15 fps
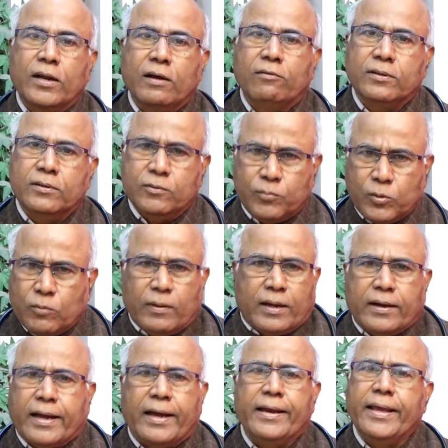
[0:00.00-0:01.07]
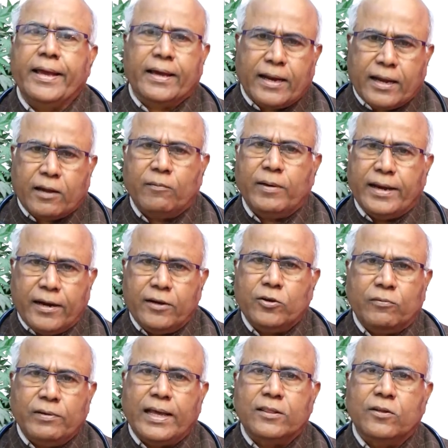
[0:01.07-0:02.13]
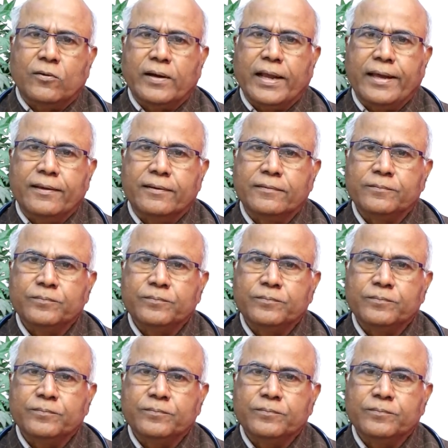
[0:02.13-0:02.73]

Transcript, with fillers: గురవ్వద్దు ఇప్పుడు మనకు అనేక రకమైన అంటువ్యాధులు ఉన్నాయి